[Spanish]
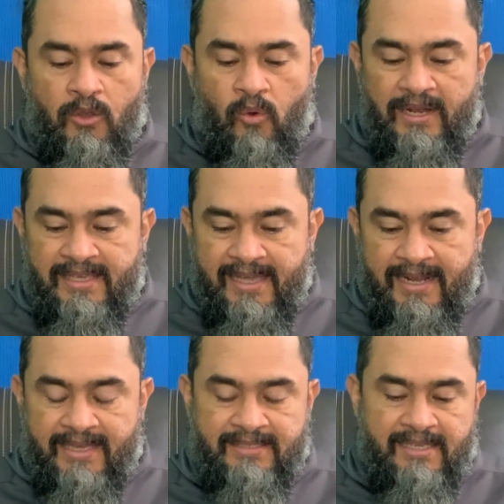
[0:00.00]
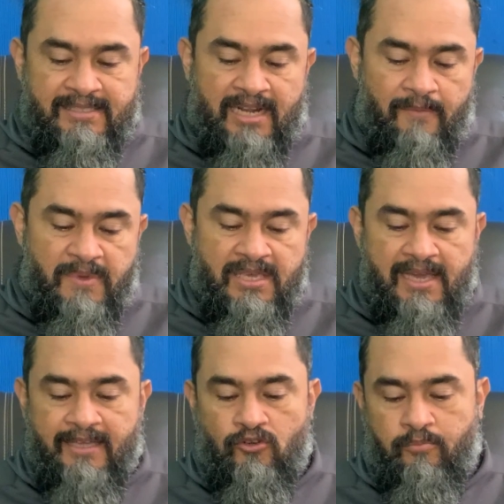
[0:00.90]
Cualquiera que se
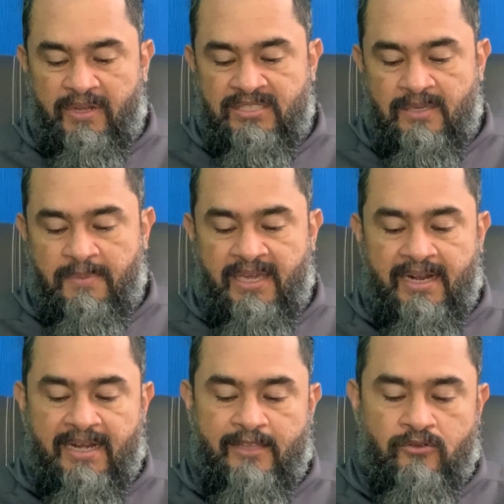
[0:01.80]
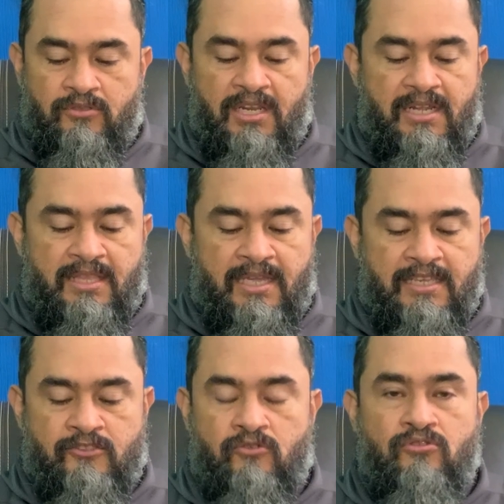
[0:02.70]
extravía y no persevera en la doctrina de
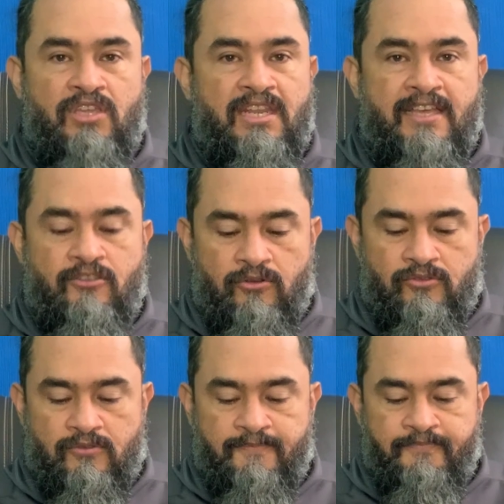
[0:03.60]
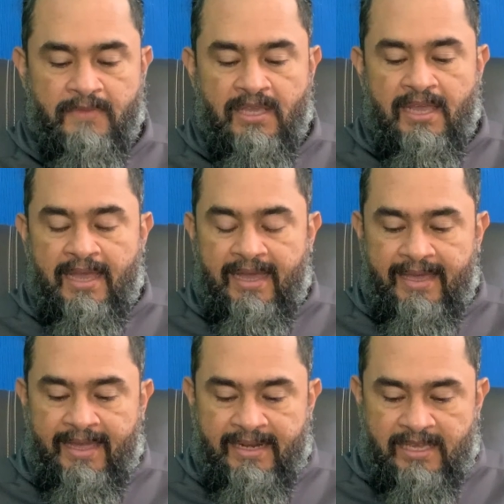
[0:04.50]
Cristo no tiene a Dios.
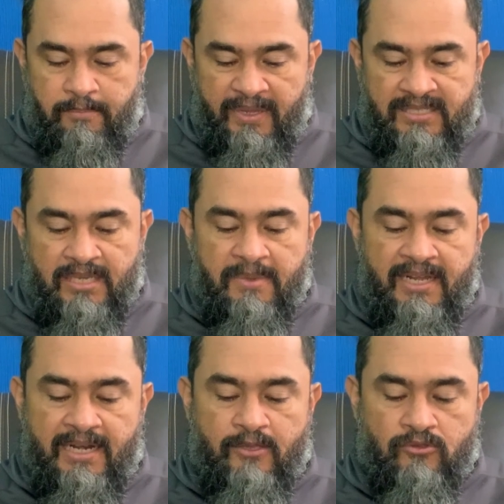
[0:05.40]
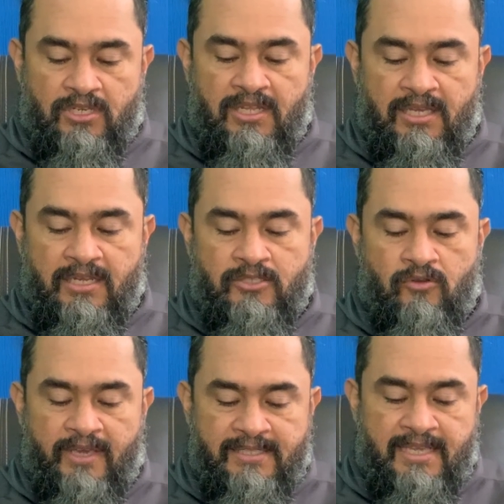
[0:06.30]
El que persevera en la doctrina de
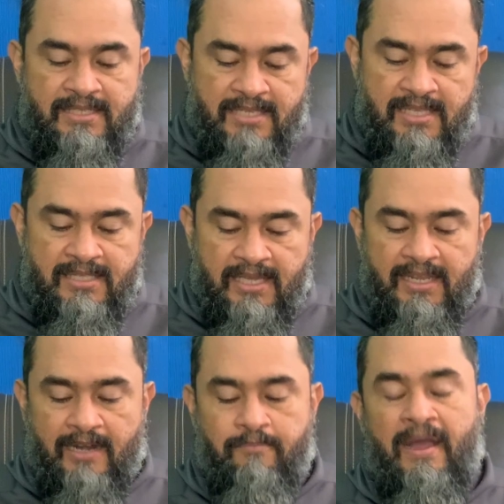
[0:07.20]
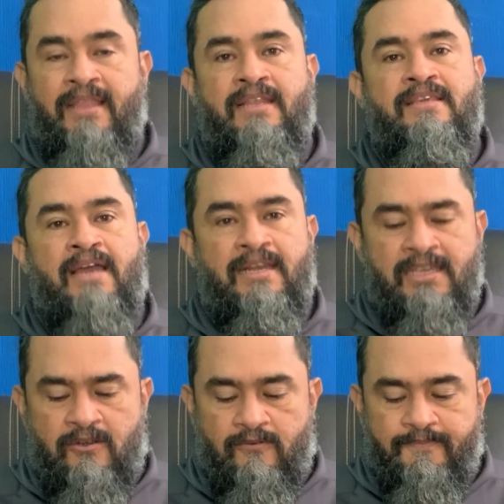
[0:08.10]
Cristo, ese sí tiene al Padre y al
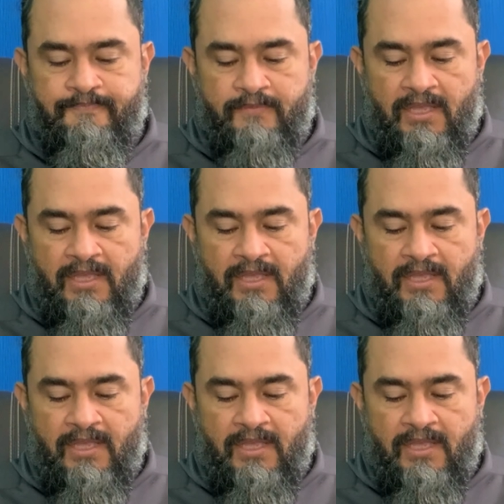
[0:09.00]
Hijo.